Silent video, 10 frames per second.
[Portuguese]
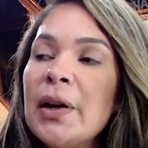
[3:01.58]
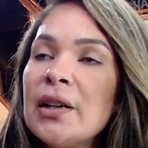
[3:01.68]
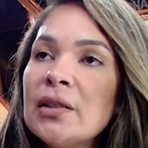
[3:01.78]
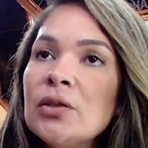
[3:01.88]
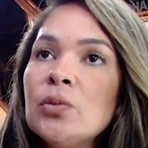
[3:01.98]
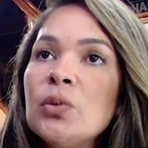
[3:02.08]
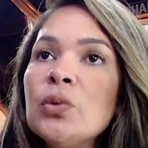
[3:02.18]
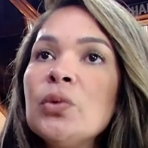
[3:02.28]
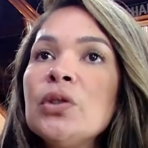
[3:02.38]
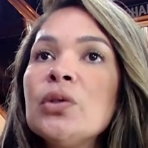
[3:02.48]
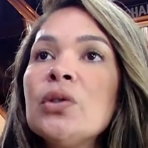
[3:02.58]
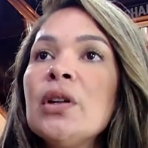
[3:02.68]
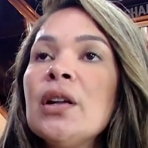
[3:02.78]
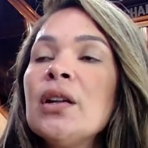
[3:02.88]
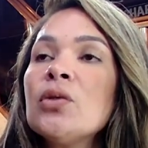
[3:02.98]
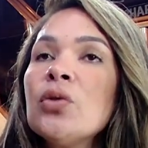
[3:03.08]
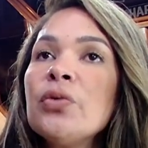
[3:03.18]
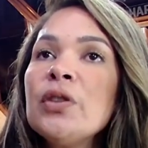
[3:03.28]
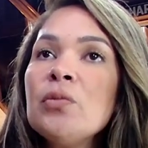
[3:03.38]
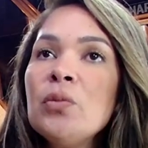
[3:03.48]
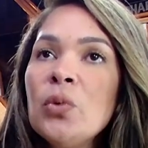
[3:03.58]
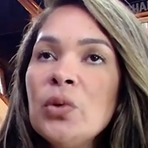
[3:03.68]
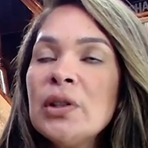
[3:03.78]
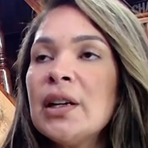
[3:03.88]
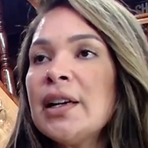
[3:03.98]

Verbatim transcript: pecando muito. Eu estou ouvindo muita